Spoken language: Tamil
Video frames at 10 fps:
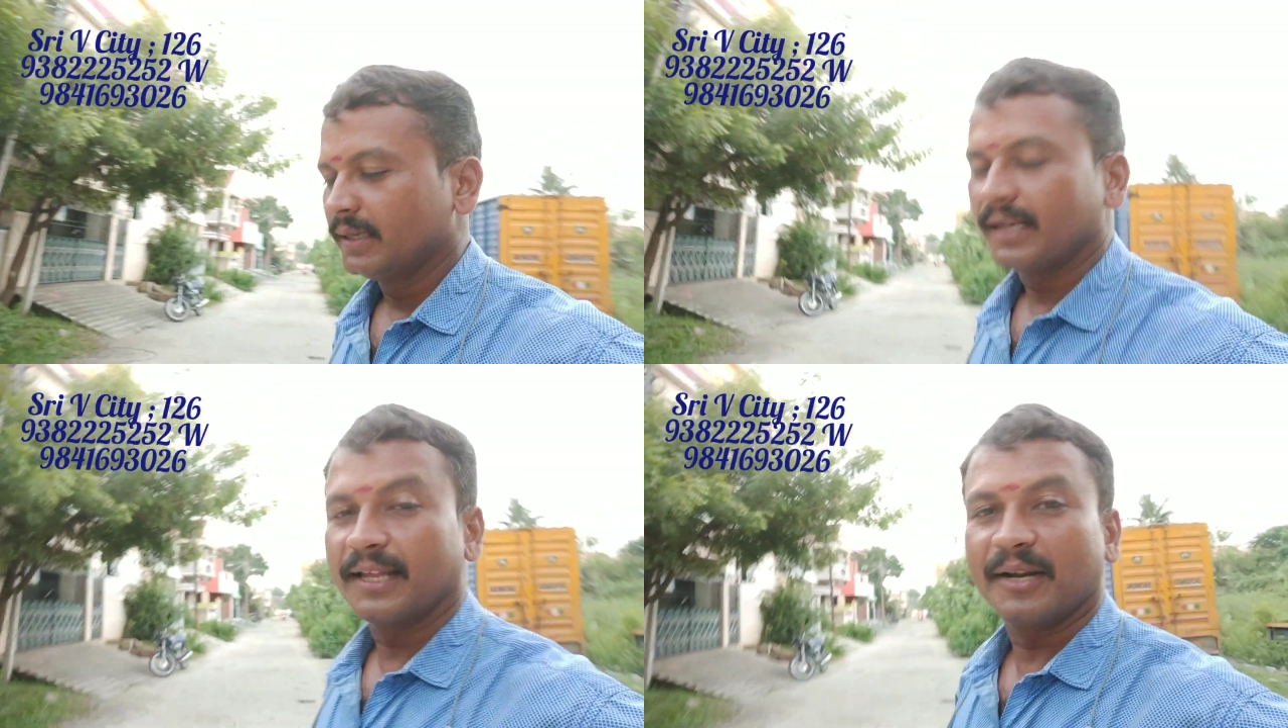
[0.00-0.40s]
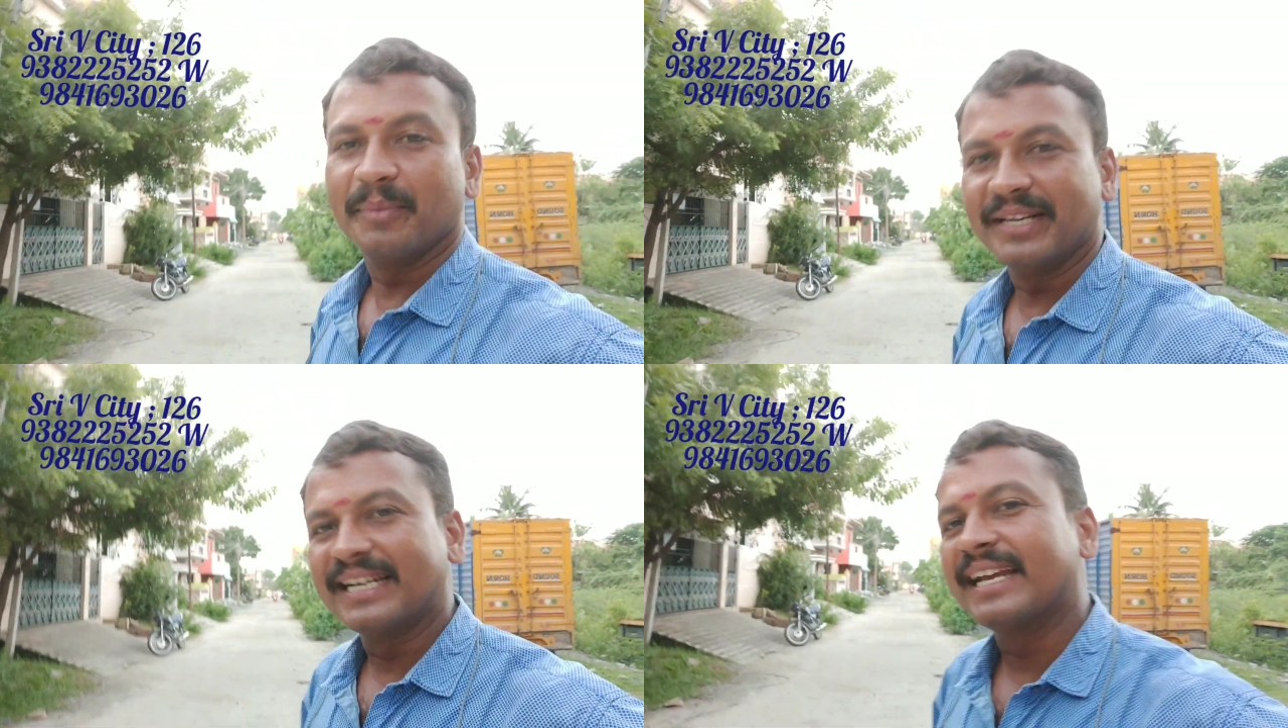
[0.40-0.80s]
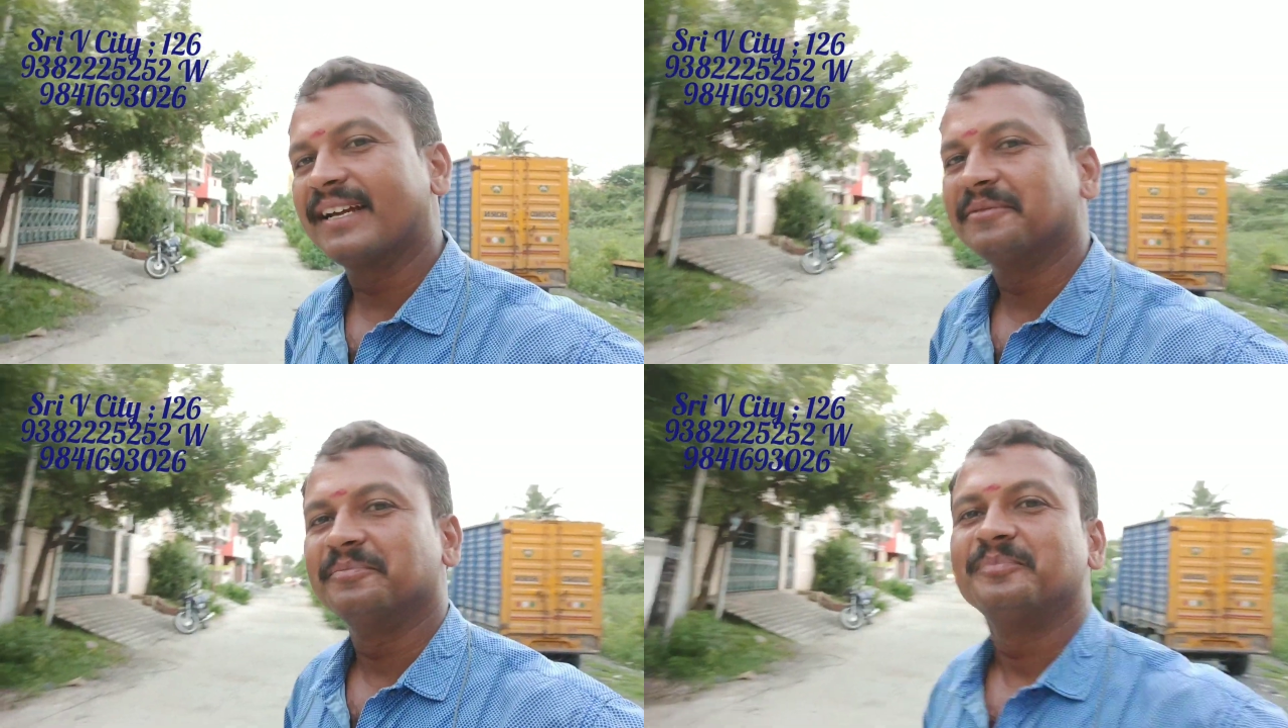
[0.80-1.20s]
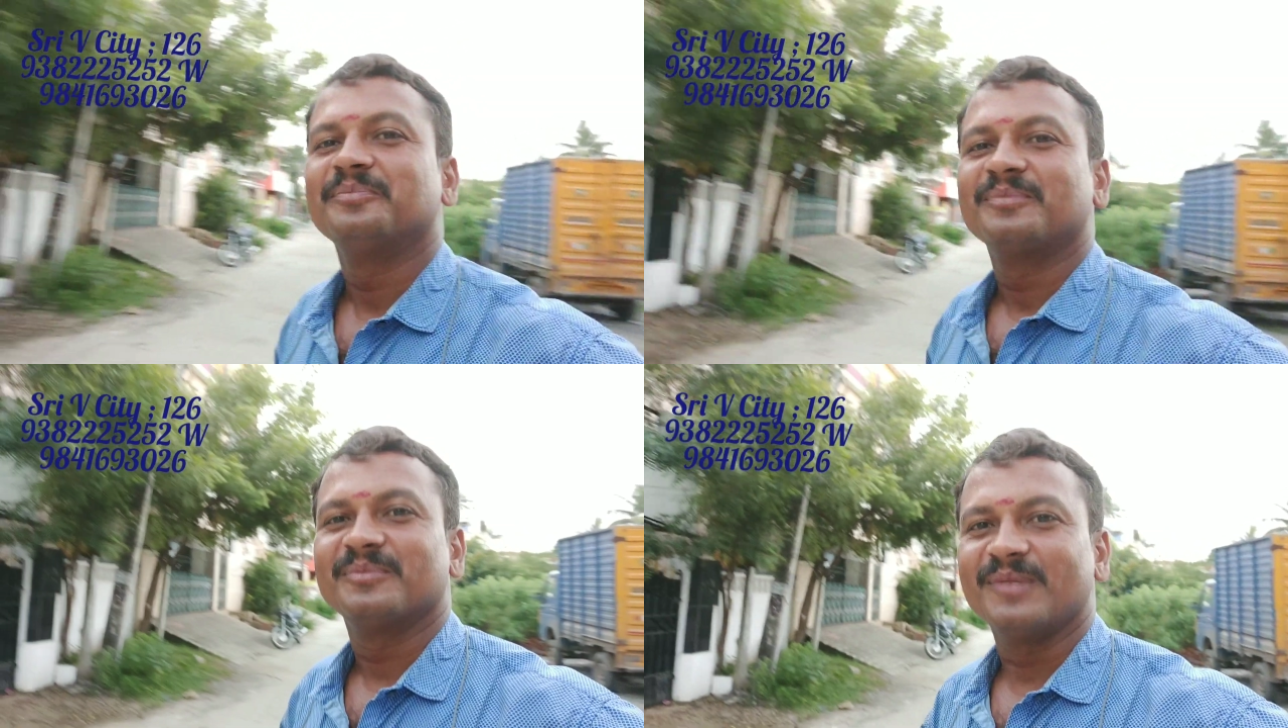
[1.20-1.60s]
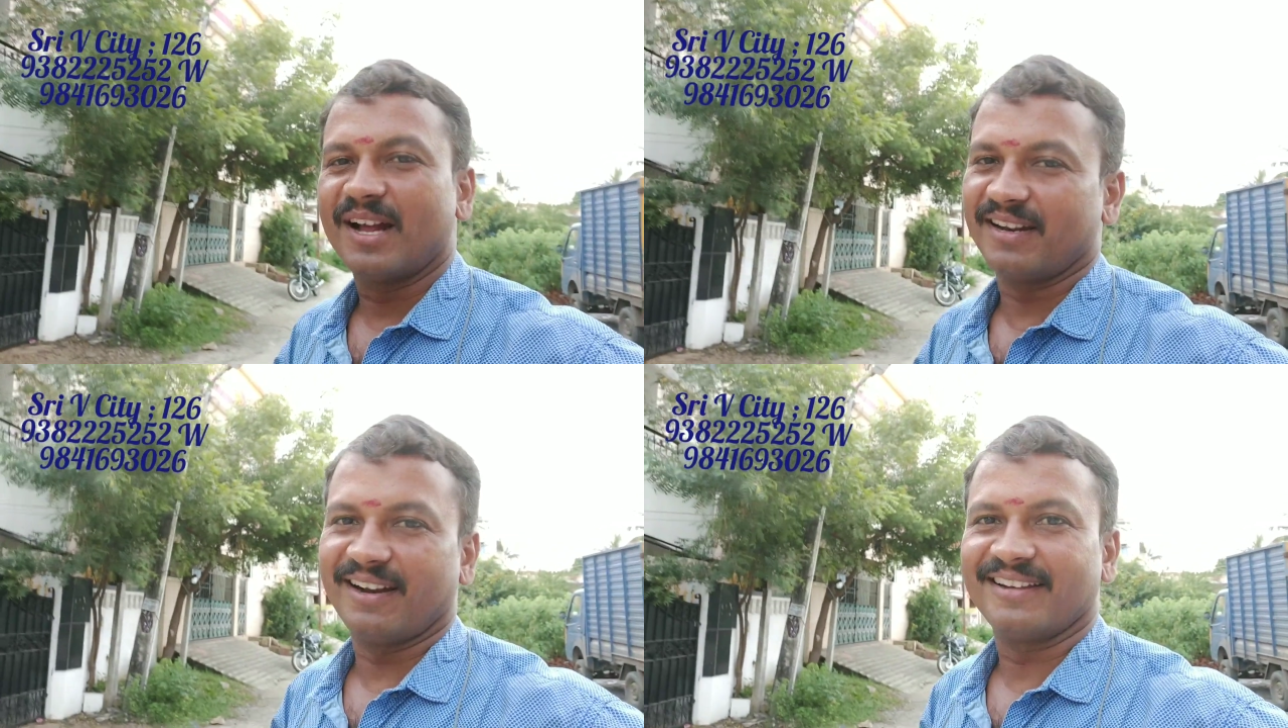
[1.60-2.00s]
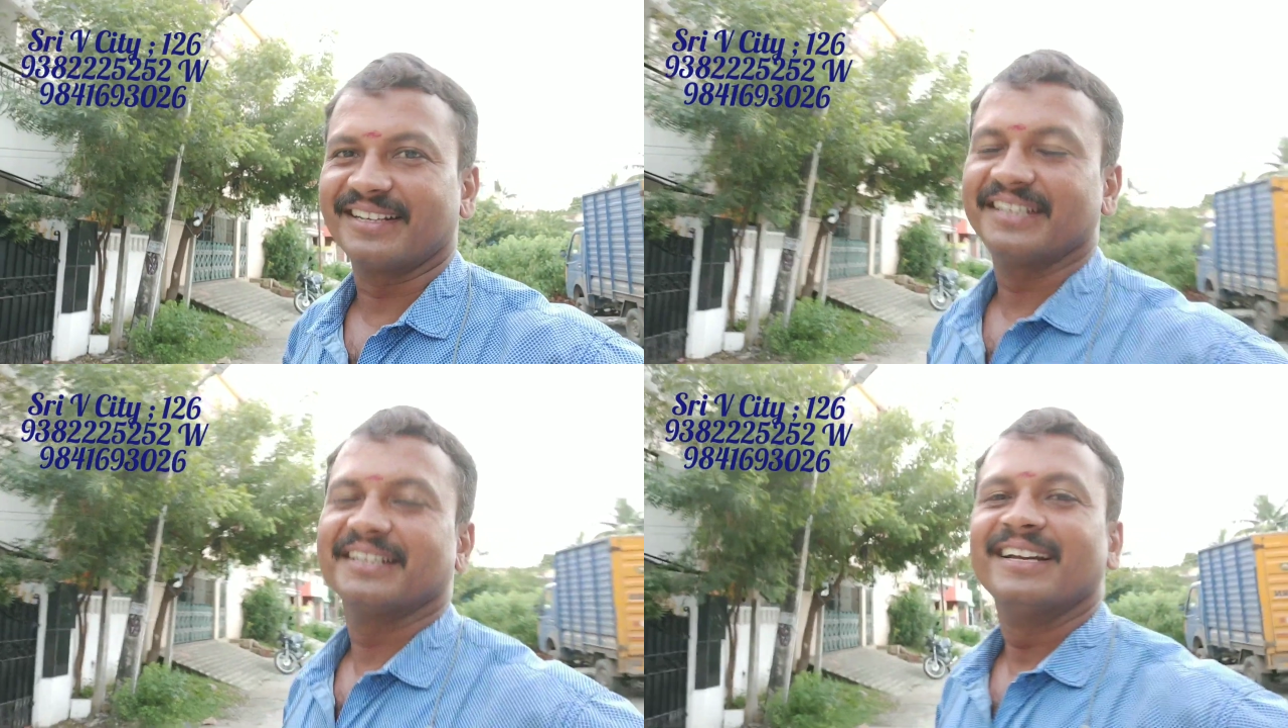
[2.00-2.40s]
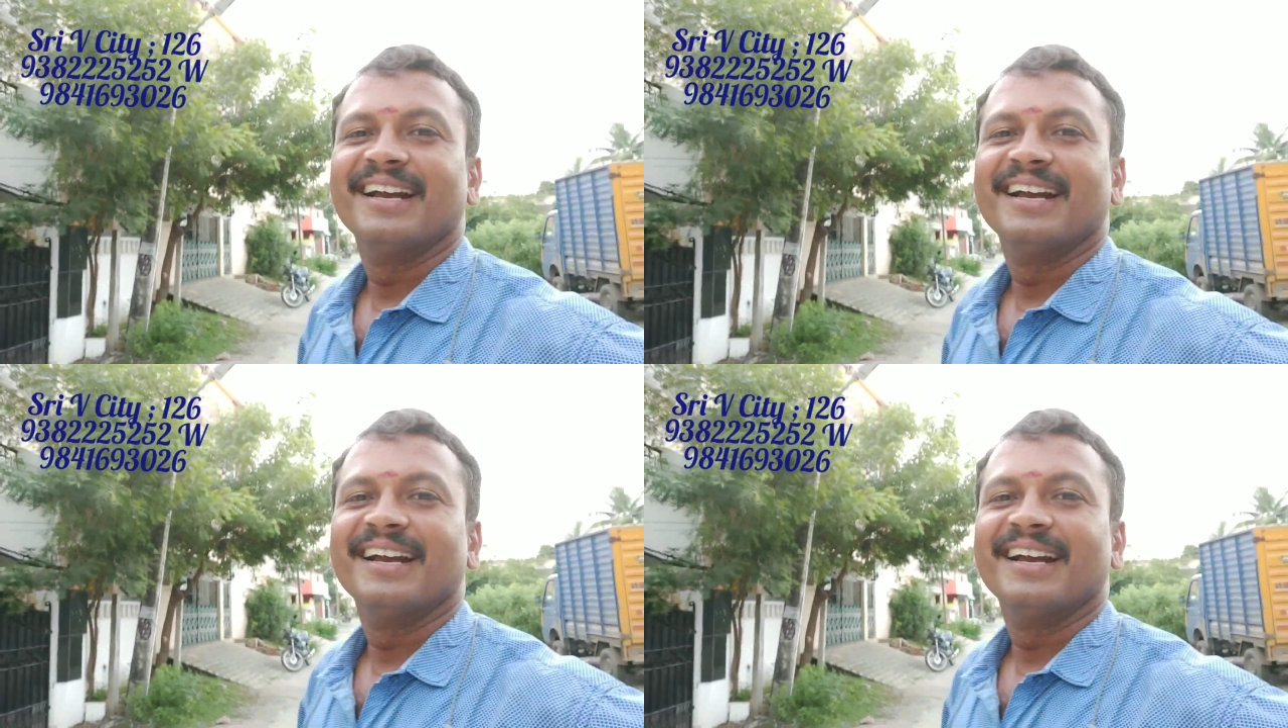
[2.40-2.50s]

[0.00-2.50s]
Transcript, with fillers: எல்லோரும் எப்படி இருக்கீங்க நான் நல்லா இருக்கேன்